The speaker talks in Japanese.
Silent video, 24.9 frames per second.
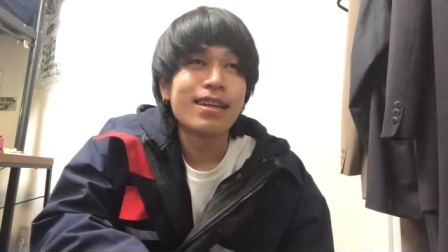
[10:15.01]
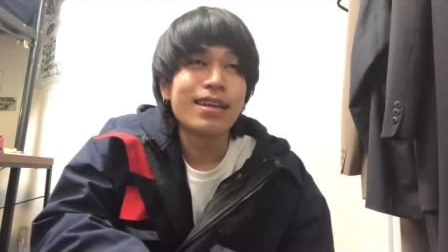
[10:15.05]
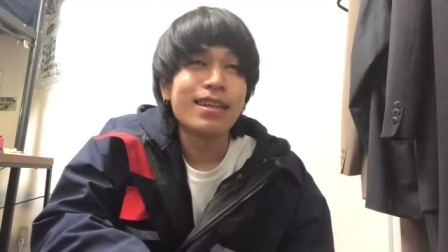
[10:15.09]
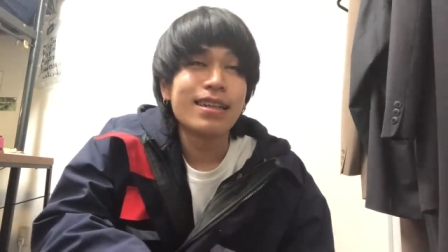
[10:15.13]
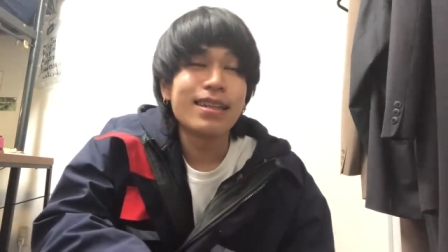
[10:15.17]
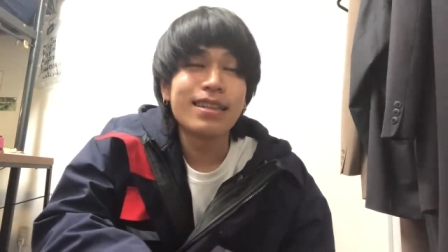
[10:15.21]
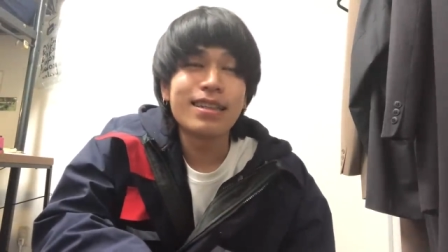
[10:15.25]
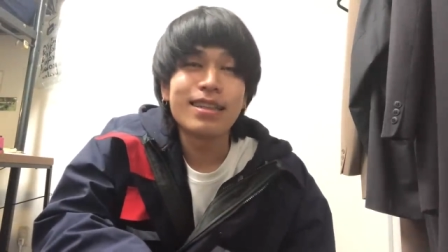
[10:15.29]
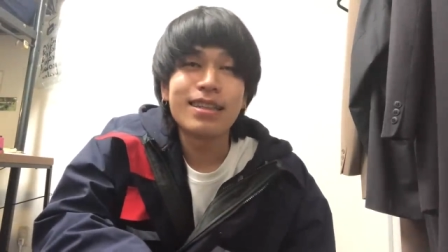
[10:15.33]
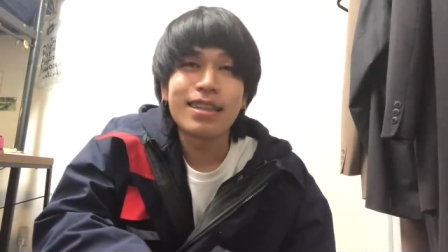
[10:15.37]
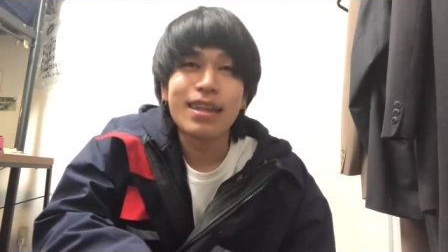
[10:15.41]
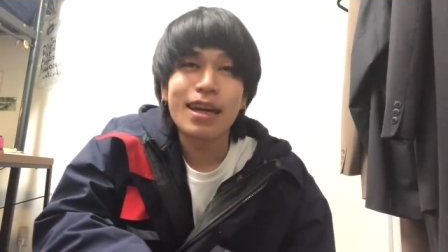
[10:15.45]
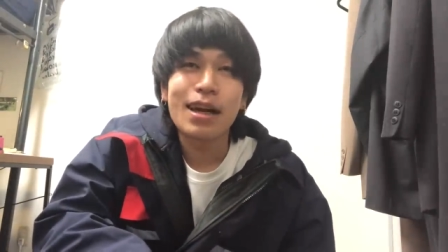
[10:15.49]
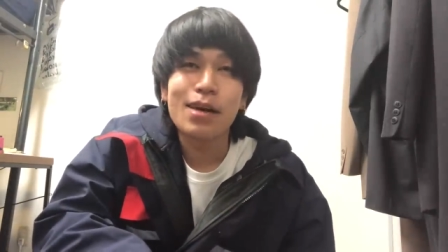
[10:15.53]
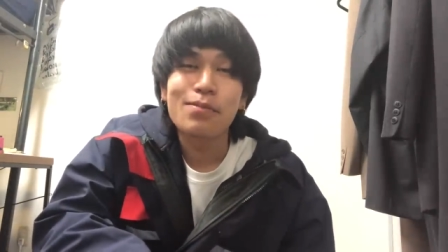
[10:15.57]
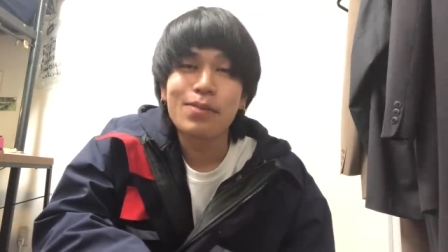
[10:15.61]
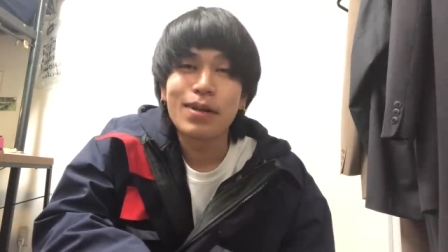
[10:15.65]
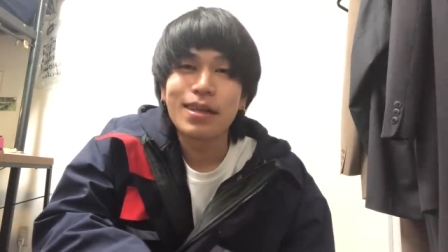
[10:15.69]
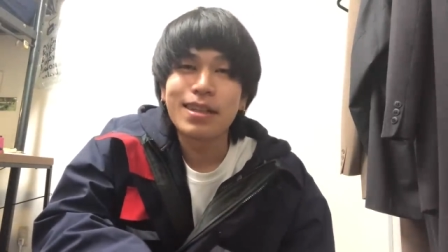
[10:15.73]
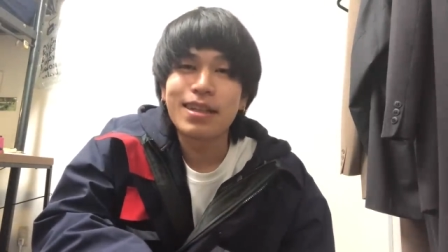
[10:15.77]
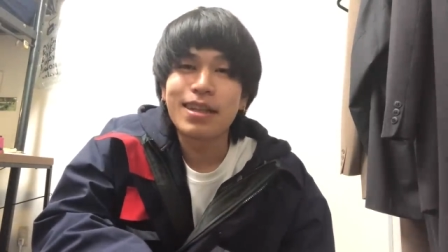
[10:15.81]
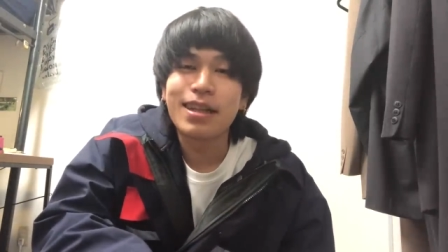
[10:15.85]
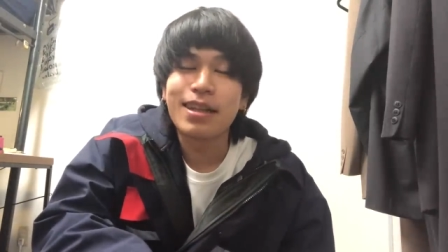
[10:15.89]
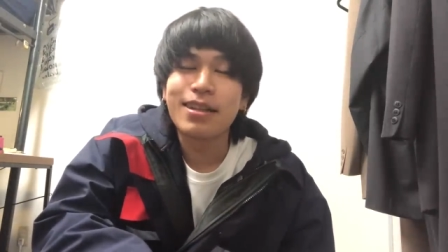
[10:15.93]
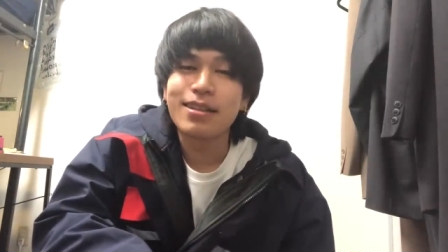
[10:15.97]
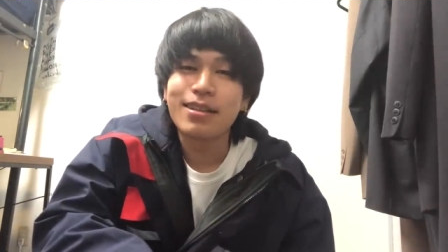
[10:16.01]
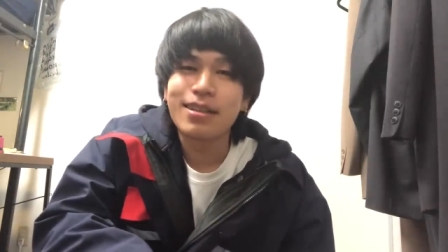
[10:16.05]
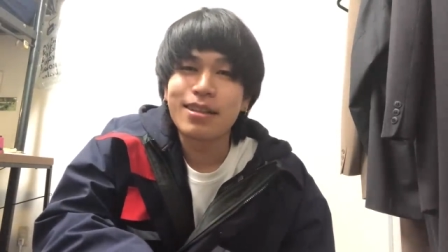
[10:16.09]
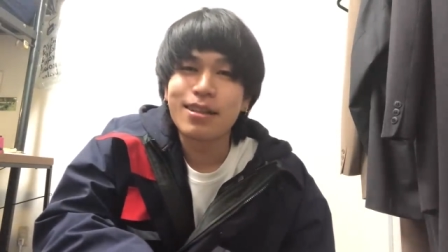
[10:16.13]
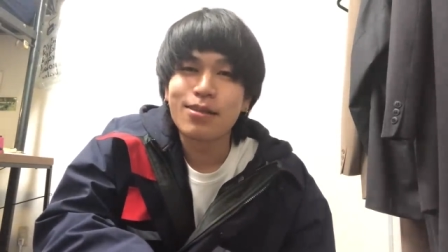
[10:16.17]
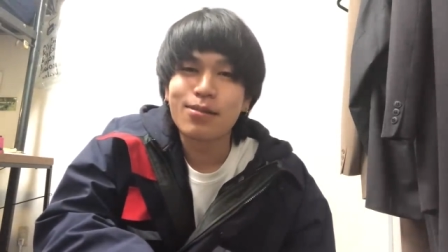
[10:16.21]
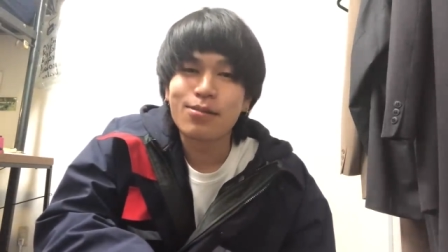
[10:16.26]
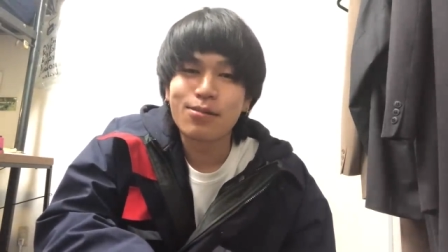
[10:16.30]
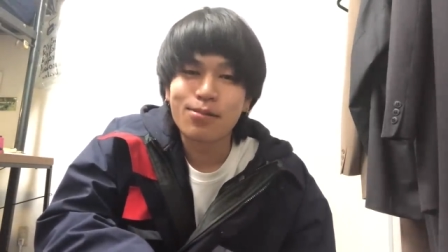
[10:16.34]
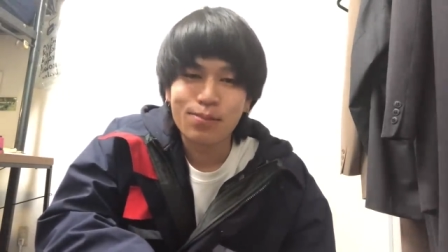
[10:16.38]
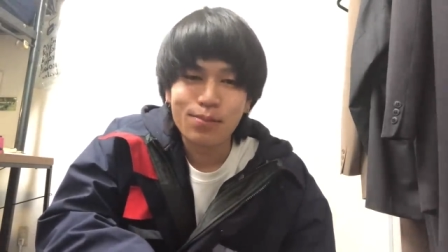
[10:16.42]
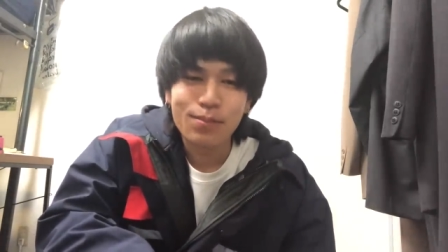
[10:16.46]
一時期ハマってたんです
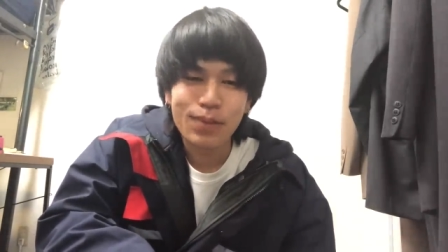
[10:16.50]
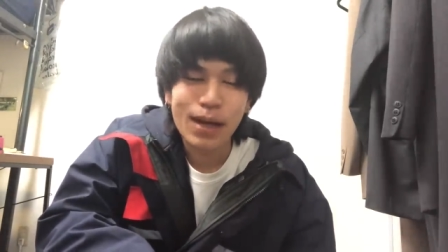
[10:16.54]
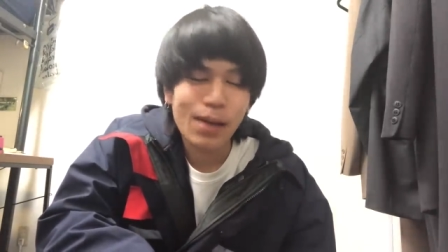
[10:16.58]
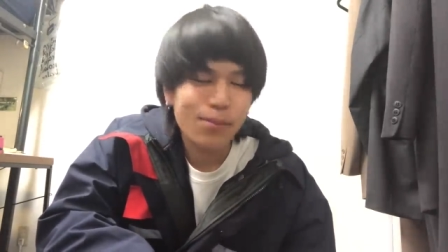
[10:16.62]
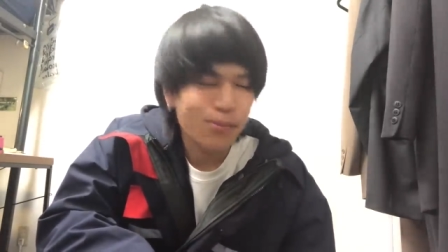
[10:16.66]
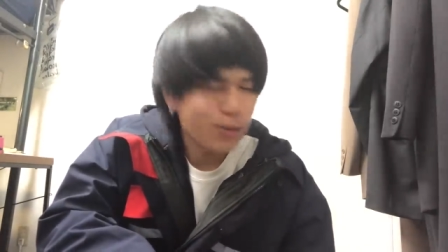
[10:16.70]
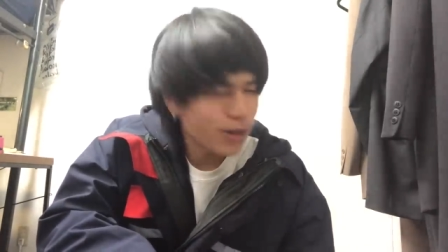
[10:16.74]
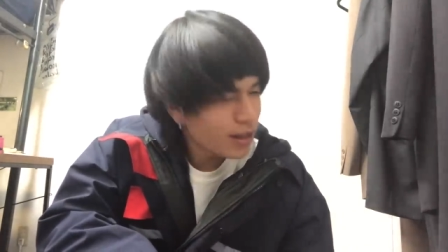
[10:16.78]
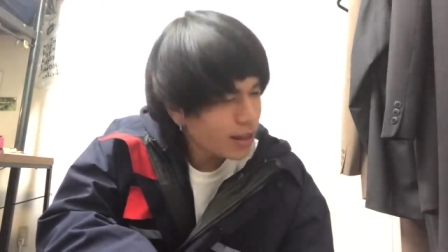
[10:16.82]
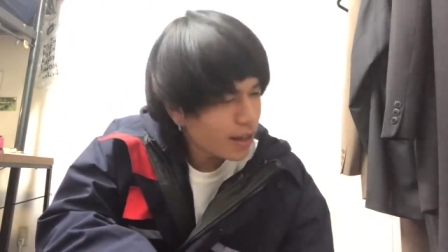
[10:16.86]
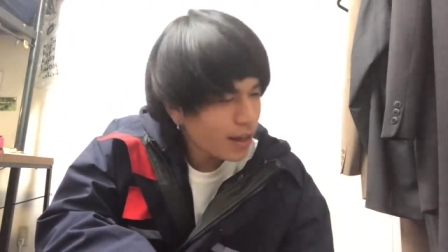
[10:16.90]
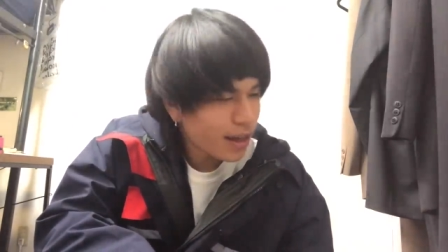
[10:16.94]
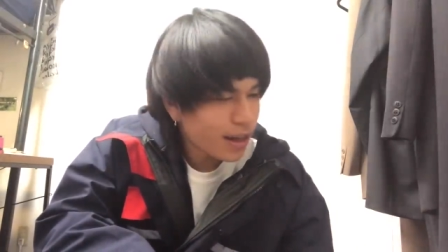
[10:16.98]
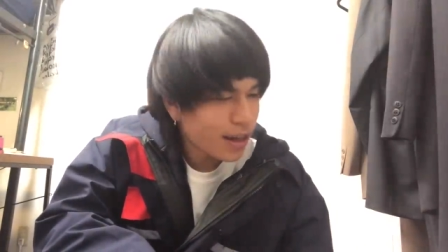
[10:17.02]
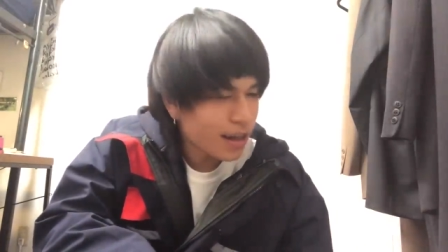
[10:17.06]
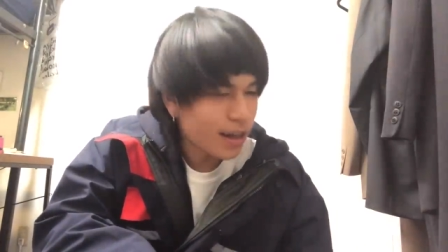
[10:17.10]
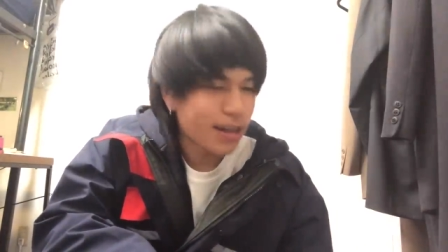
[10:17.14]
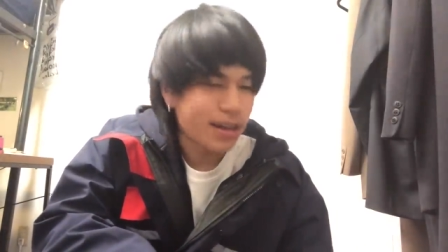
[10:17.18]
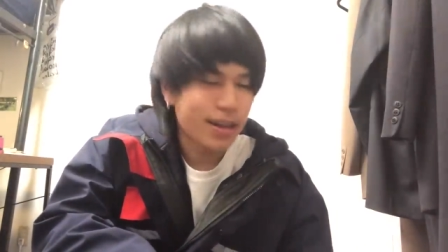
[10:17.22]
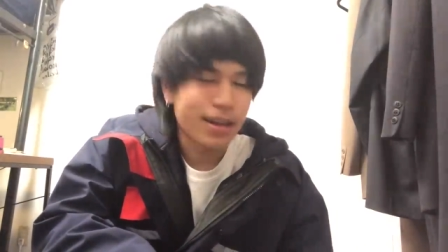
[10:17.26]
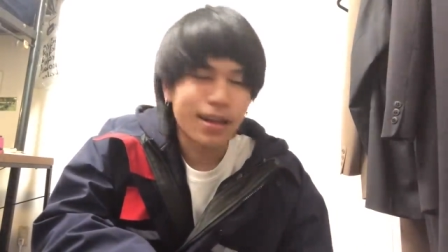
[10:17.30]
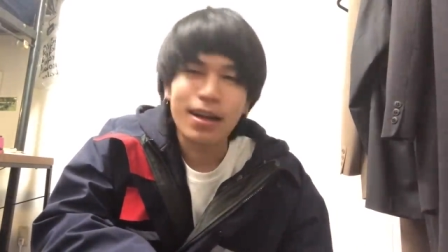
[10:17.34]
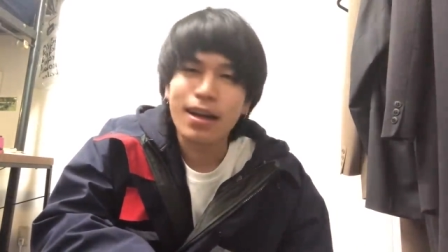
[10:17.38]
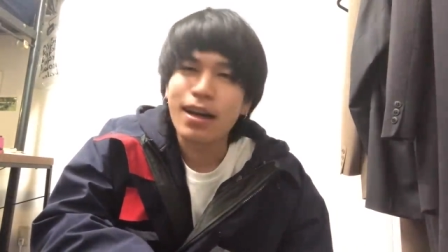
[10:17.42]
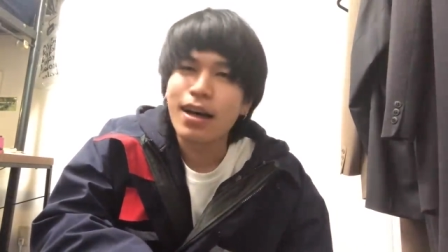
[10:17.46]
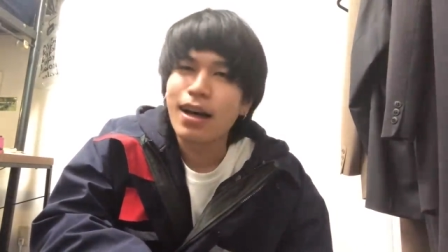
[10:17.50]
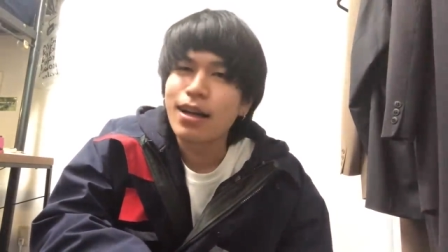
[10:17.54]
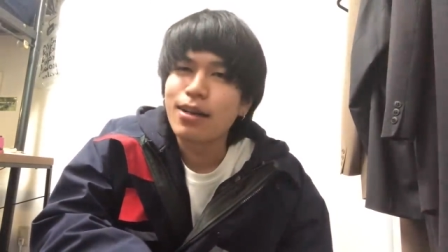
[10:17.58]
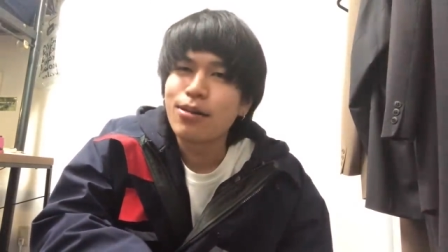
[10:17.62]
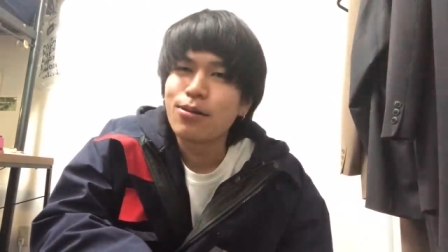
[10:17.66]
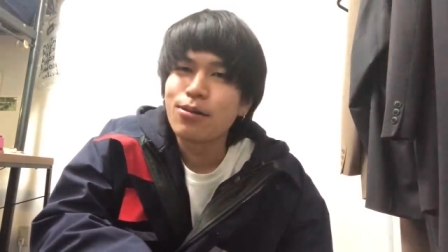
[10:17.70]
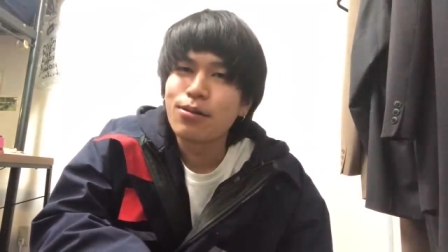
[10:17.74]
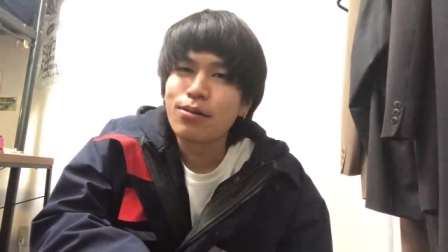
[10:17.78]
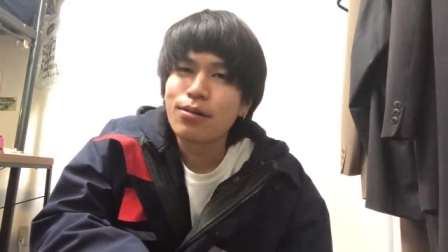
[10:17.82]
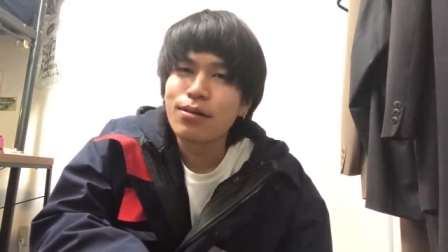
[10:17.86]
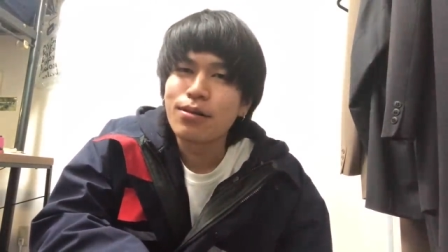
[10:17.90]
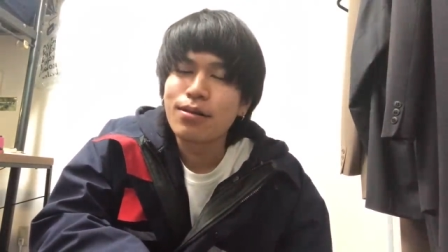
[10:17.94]
けど前も言ったかななんかあ
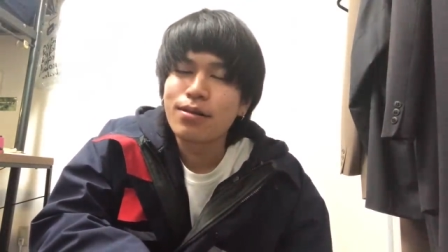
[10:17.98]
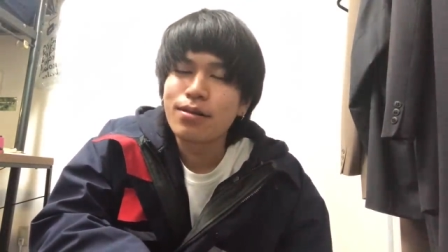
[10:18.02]
の